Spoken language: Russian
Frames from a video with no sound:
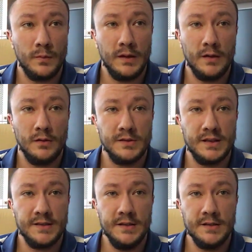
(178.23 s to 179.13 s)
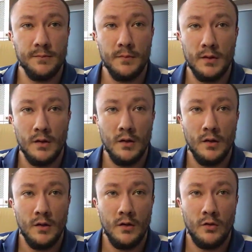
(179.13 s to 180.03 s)
ехал с таксистом,
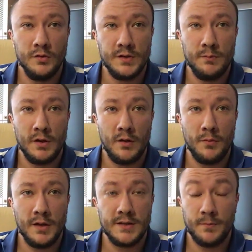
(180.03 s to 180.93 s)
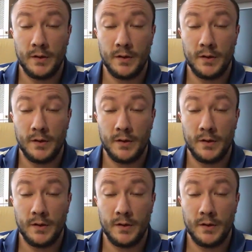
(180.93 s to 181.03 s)
он забирал меня из